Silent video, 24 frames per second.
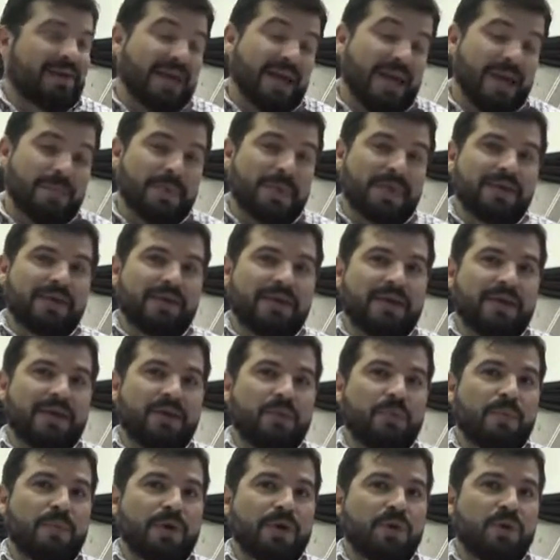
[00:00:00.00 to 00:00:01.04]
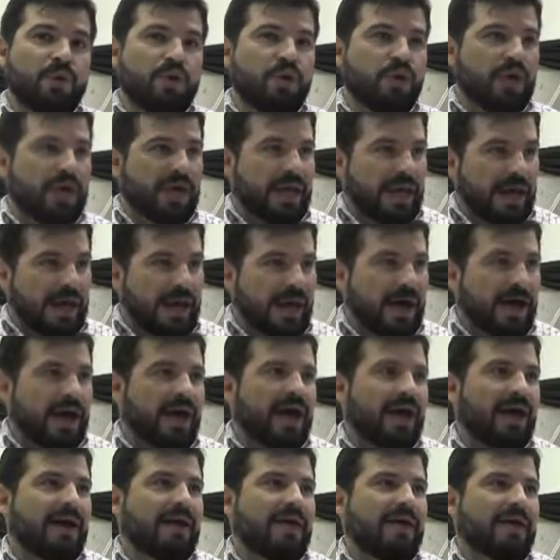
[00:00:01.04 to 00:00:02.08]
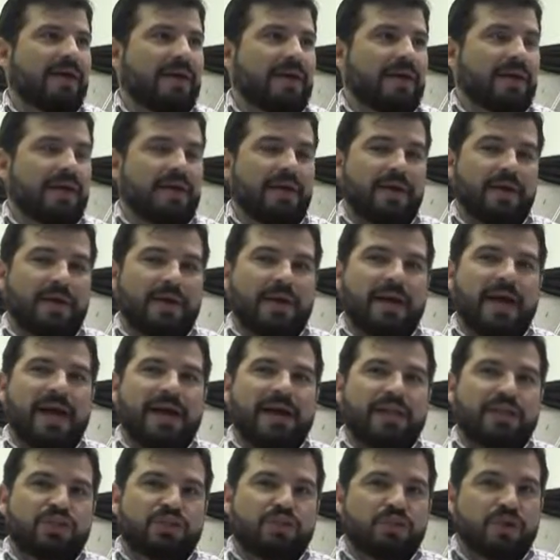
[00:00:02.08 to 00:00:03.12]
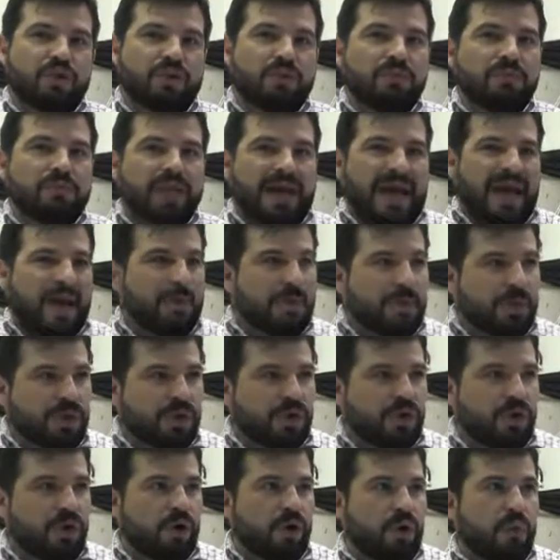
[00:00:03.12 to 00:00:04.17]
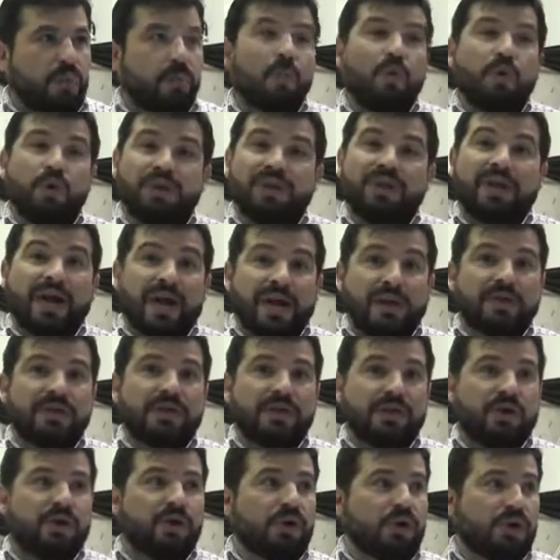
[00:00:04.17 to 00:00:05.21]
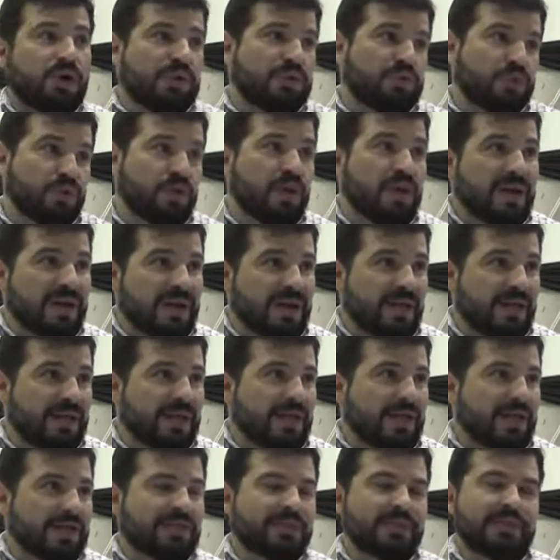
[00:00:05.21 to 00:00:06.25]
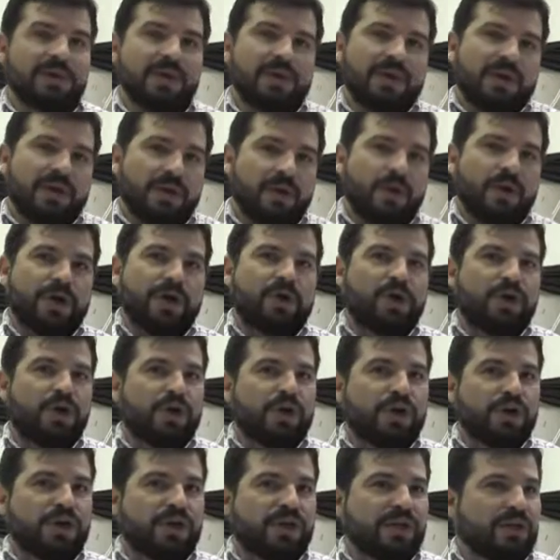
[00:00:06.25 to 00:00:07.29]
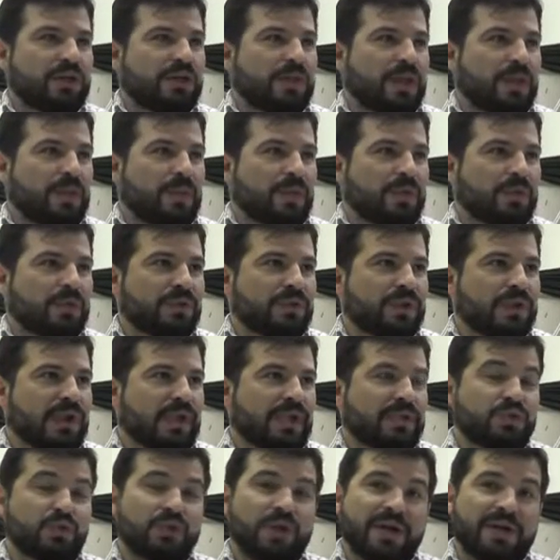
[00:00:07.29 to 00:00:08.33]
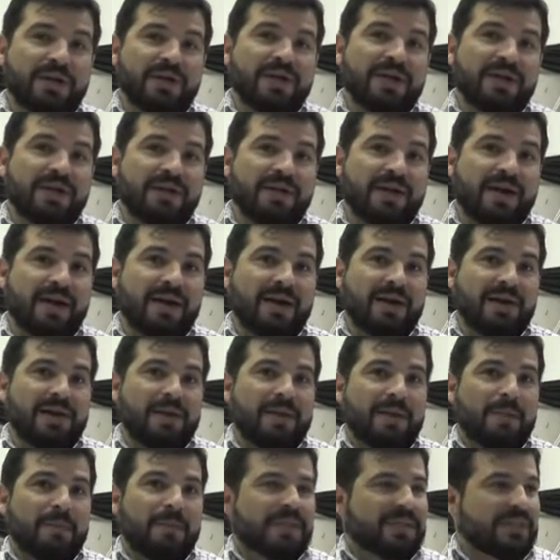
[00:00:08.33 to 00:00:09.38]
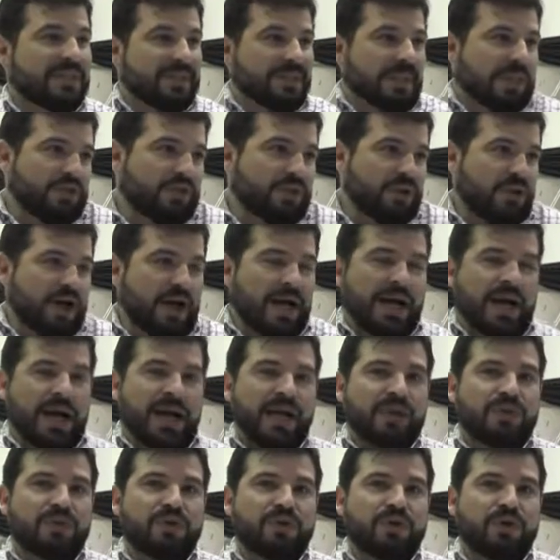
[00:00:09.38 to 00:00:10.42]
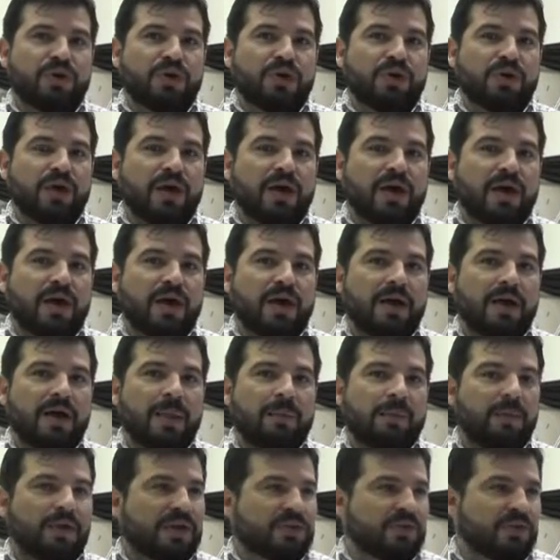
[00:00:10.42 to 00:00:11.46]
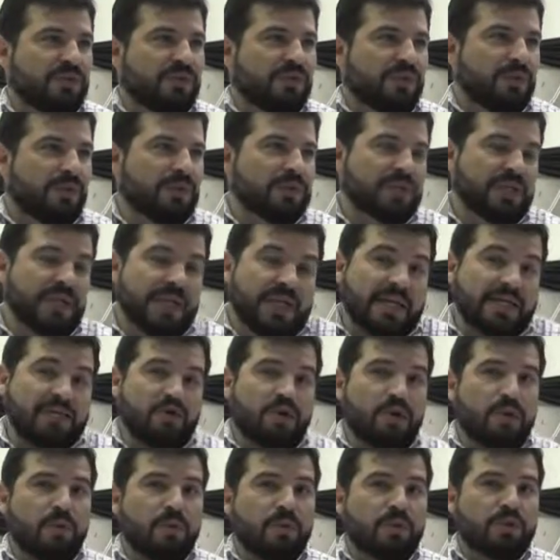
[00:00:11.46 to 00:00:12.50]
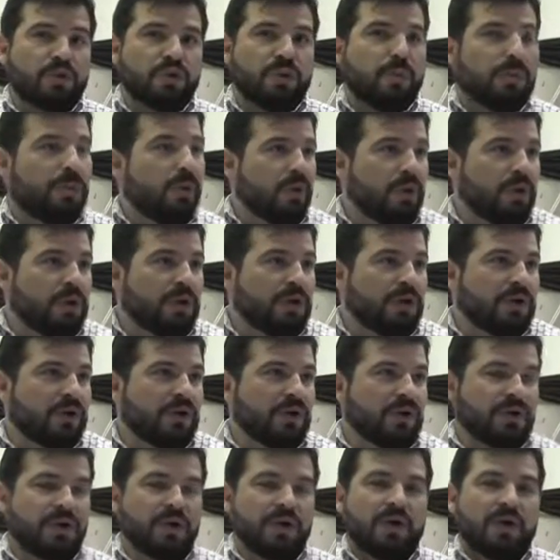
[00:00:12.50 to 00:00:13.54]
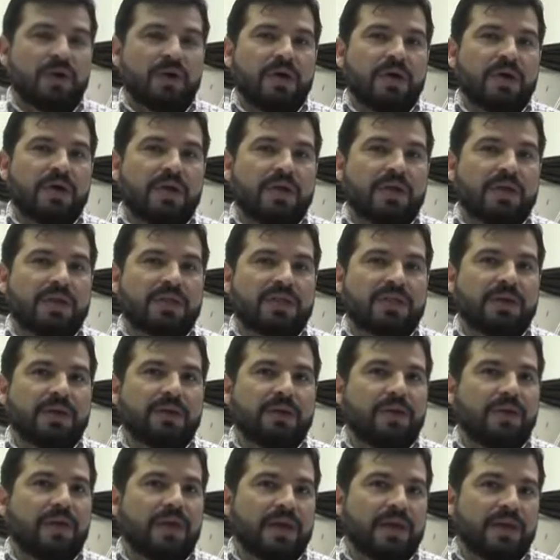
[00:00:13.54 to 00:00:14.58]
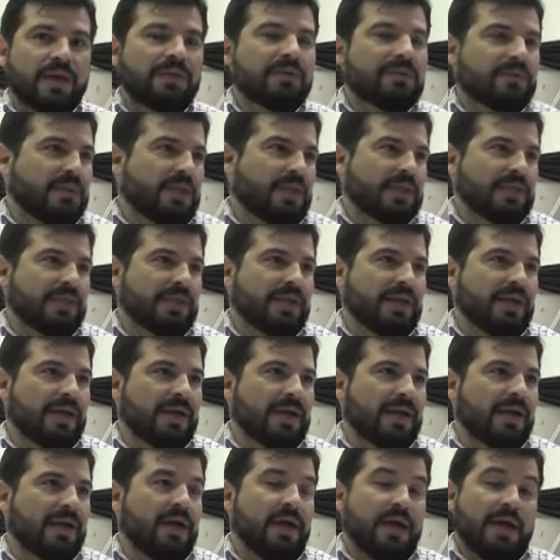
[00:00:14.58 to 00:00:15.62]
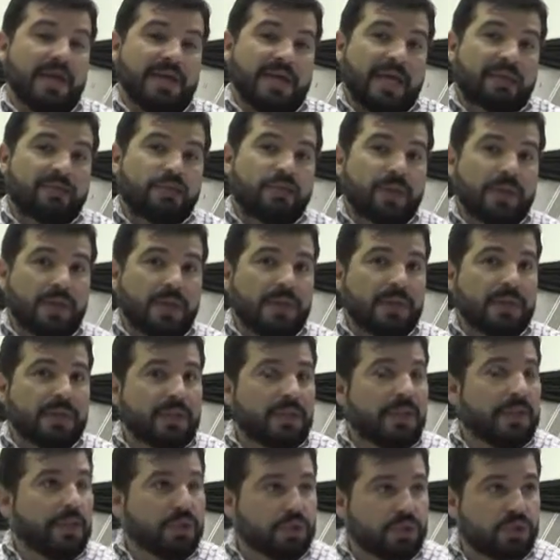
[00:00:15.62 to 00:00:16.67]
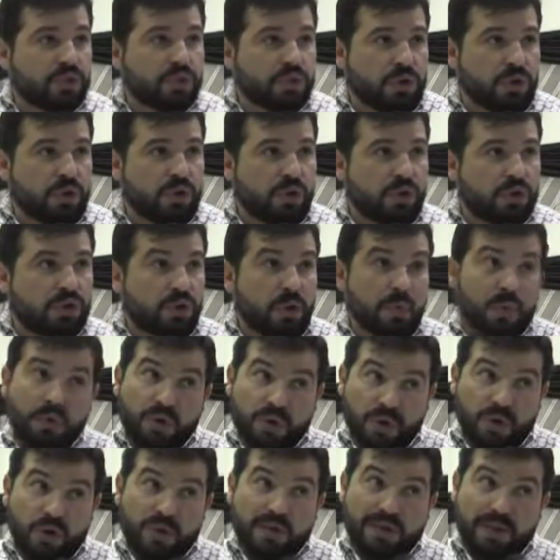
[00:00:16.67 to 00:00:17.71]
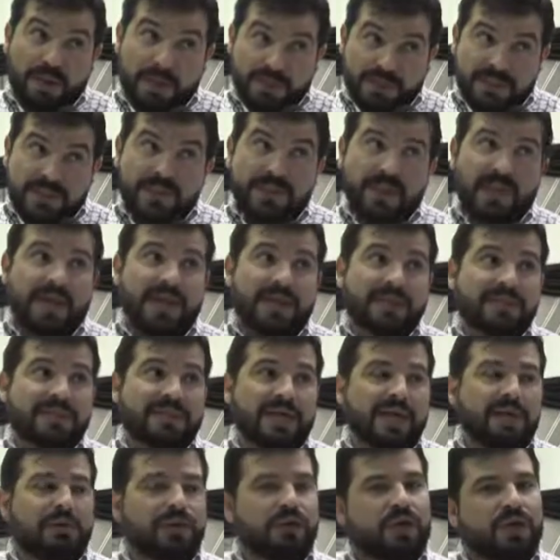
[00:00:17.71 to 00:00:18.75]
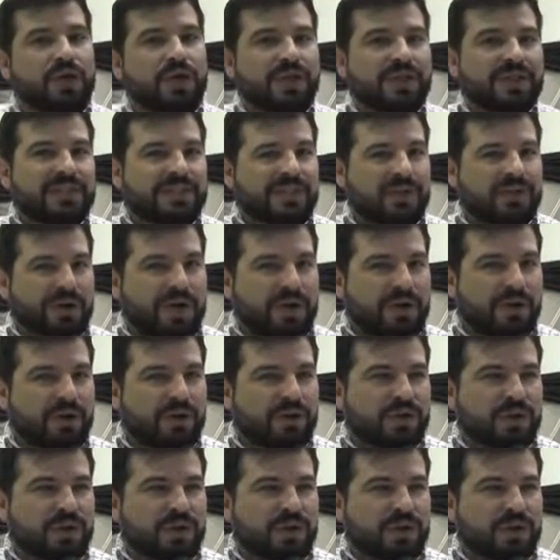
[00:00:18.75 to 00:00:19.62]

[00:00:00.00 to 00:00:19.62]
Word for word: Realmente un vehículo que ha eh, hecho un cambio muy drástico en sus líneas y bueno, hoy tenemos la suerte de estar presentándolo acá a toda la, población formoseña, a todo nuestro público eh, de Chevrolet, así que, y a su vez también tenemos otros, otros modelos que también se están lanzando, si bien no